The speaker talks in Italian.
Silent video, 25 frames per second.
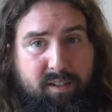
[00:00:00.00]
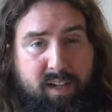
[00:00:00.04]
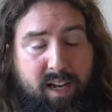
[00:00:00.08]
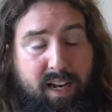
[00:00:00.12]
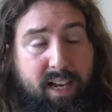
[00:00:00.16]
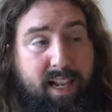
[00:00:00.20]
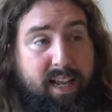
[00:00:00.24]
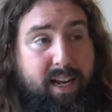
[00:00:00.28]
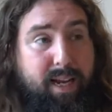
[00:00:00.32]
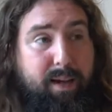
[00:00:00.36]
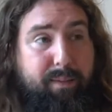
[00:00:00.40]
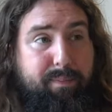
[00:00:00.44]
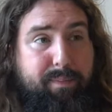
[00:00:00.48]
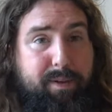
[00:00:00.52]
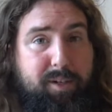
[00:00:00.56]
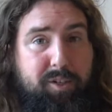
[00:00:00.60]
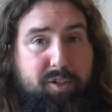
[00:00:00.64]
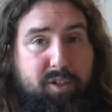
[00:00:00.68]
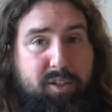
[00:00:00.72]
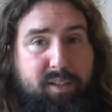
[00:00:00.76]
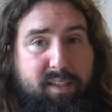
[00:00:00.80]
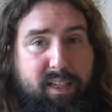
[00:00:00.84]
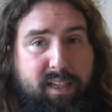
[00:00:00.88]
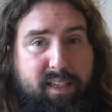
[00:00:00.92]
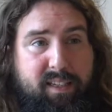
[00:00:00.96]
la
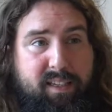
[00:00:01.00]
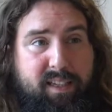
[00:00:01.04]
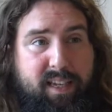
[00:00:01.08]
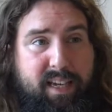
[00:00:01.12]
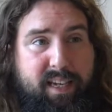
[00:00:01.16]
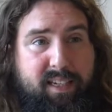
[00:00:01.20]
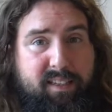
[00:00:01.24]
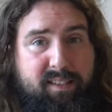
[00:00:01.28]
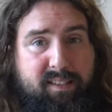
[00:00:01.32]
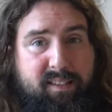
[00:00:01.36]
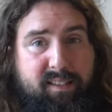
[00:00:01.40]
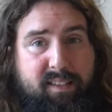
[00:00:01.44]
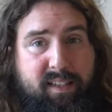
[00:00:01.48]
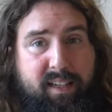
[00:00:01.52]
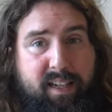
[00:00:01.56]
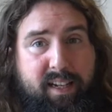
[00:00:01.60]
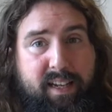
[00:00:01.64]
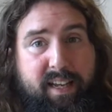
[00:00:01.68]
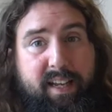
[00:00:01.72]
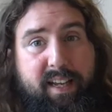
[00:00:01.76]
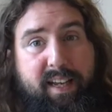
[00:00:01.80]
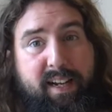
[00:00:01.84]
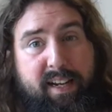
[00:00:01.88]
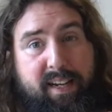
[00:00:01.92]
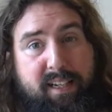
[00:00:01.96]
capacità di
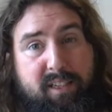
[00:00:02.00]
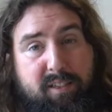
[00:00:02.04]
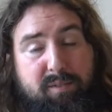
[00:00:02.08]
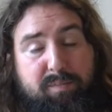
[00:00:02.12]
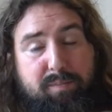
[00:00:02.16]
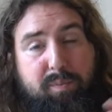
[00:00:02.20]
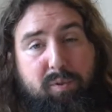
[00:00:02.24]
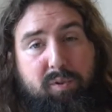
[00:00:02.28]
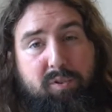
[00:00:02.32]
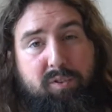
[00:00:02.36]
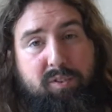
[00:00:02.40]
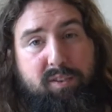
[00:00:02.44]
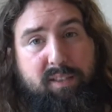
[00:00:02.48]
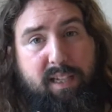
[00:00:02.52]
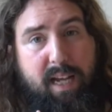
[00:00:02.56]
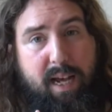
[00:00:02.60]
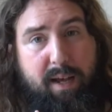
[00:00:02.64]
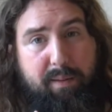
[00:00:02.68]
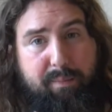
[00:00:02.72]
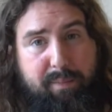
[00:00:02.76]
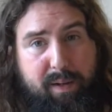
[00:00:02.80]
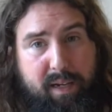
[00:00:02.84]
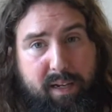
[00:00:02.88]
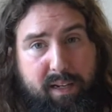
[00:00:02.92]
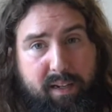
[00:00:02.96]
essere
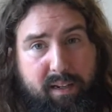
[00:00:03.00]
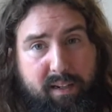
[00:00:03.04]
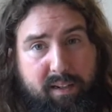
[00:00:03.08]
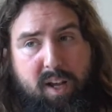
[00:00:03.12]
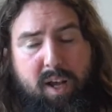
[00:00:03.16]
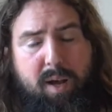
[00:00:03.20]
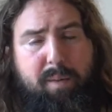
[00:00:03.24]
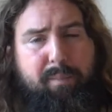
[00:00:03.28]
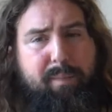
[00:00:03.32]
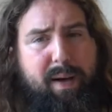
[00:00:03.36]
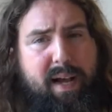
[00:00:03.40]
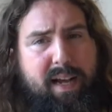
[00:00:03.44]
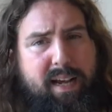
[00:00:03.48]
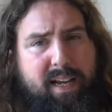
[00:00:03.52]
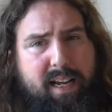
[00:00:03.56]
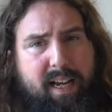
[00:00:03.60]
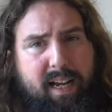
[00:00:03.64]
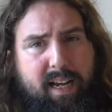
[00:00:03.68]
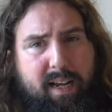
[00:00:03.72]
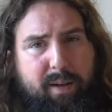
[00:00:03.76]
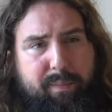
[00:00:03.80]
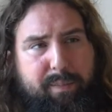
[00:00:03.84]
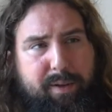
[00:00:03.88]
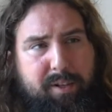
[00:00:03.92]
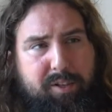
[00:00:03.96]
responsabili, ma anche la
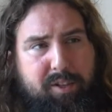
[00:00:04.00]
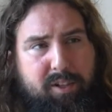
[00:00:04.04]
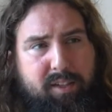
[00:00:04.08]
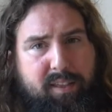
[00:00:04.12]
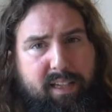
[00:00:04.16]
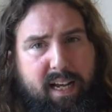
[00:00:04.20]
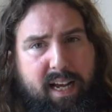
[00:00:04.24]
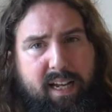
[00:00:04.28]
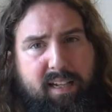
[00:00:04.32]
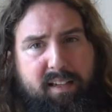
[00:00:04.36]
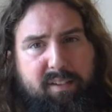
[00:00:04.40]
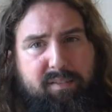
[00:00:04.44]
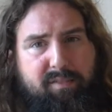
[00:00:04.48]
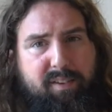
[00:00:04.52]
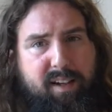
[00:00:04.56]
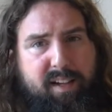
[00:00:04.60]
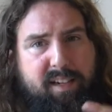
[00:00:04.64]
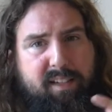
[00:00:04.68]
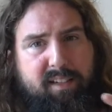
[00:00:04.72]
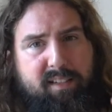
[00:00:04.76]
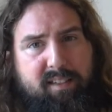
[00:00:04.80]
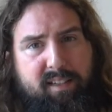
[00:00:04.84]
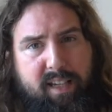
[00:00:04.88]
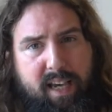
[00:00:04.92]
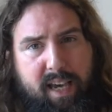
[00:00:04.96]
capacità di fare
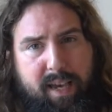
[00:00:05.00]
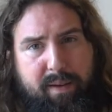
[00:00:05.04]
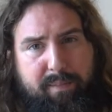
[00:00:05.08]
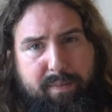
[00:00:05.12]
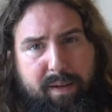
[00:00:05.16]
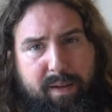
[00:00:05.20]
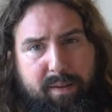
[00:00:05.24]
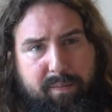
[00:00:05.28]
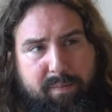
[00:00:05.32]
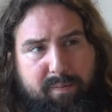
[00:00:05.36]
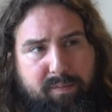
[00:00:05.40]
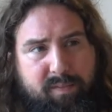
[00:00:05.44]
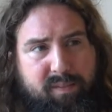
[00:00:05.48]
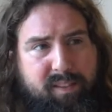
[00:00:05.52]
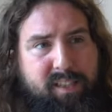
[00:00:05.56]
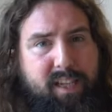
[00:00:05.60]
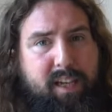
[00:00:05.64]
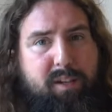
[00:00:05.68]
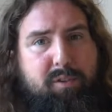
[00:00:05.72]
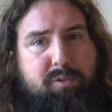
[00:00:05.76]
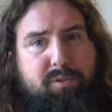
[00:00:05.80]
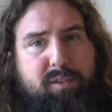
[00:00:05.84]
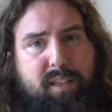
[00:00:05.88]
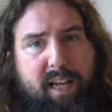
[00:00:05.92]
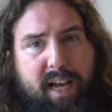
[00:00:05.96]
insieme, di
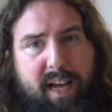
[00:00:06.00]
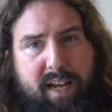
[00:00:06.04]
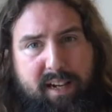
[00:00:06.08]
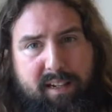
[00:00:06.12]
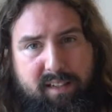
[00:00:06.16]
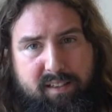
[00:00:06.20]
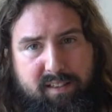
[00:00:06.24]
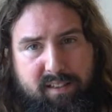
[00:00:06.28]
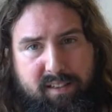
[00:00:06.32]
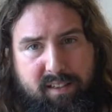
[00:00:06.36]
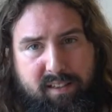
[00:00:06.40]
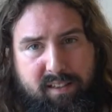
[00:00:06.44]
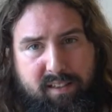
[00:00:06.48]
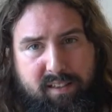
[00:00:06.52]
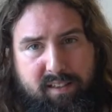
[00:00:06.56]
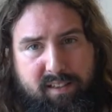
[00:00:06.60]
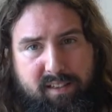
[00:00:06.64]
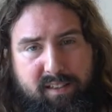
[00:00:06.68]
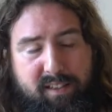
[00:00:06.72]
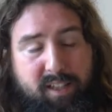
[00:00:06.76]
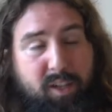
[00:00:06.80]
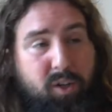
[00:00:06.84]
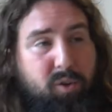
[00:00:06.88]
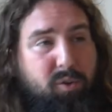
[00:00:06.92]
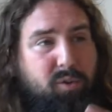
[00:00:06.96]
aiutarsi,
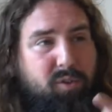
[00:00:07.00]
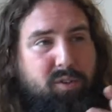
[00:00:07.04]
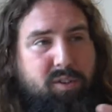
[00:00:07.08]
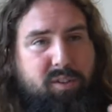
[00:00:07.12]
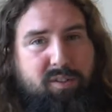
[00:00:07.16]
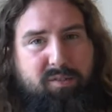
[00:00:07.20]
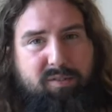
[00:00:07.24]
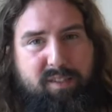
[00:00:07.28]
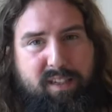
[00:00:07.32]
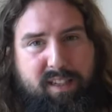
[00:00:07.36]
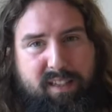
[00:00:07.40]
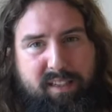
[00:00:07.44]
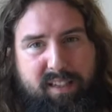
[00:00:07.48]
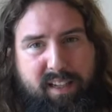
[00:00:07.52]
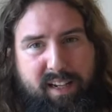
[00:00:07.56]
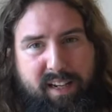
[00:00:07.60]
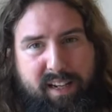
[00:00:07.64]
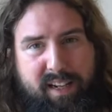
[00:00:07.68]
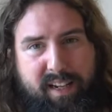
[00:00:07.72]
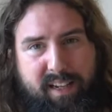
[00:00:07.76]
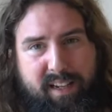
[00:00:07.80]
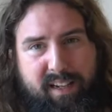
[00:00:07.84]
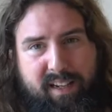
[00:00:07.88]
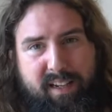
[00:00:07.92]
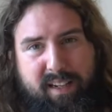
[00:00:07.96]
di
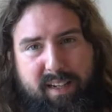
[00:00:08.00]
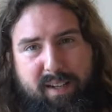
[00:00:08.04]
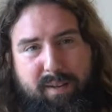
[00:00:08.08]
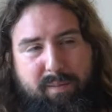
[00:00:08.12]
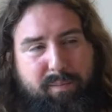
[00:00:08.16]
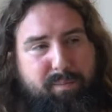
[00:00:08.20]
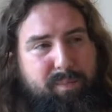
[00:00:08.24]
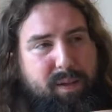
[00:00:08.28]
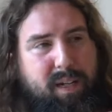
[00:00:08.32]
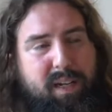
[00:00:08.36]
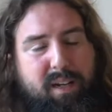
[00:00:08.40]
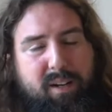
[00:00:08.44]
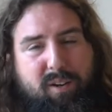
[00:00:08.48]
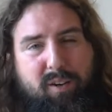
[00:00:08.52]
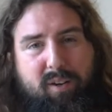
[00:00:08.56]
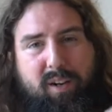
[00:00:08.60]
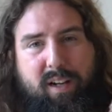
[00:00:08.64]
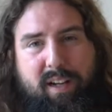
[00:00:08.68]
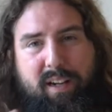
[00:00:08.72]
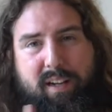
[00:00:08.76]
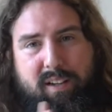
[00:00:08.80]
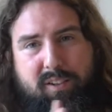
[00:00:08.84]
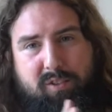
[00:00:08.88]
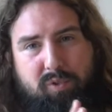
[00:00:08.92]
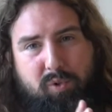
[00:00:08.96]
condividere
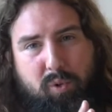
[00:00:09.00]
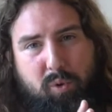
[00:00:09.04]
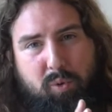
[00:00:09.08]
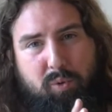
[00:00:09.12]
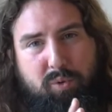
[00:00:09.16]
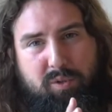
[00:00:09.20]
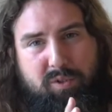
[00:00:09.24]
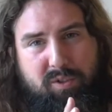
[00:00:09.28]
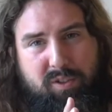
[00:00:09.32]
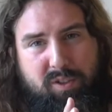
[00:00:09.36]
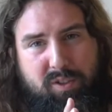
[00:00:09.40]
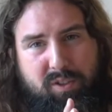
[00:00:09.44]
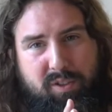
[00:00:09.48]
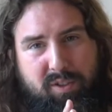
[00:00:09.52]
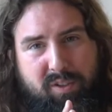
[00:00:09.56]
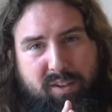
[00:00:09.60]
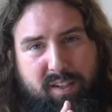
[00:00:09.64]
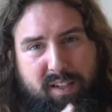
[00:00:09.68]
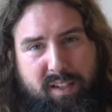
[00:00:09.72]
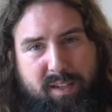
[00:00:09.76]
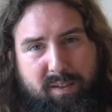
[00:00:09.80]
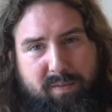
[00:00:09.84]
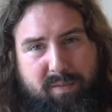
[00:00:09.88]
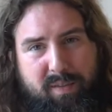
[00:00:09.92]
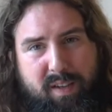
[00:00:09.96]
piccole
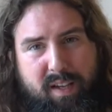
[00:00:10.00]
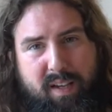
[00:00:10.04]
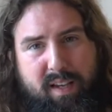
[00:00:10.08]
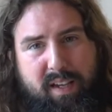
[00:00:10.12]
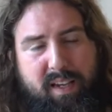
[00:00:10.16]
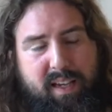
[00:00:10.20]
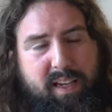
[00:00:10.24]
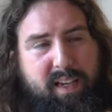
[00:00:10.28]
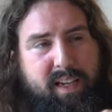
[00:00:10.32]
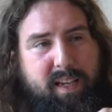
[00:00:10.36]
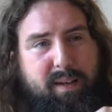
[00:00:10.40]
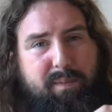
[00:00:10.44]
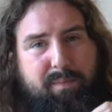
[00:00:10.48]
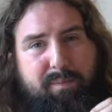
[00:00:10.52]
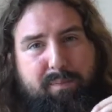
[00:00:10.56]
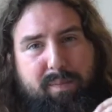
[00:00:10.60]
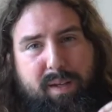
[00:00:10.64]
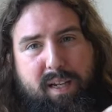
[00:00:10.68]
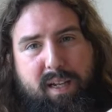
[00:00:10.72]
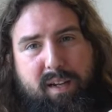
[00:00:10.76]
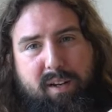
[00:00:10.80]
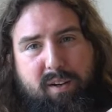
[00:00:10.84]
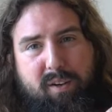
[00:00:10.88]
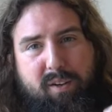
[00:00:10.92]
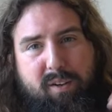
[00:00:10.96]
soluzioni e
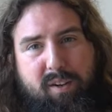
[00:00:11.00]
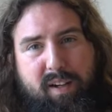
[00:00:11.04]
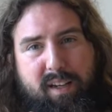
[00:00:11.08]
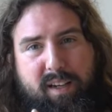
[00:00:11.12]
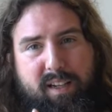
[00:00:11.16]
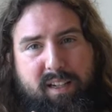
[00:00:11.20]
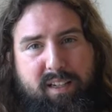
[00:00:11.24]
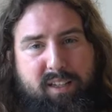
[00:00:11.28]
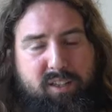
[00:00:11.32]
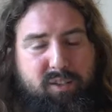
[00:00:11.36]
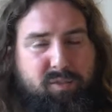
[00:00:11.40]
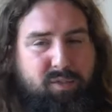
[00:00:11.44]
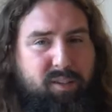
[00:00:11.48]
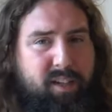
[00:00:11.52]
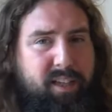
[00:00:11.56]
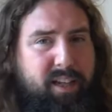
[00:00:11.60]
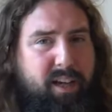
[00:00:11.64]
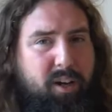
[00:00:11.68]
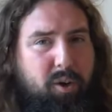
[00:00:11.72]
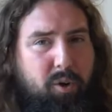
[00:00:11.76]
piccole sfide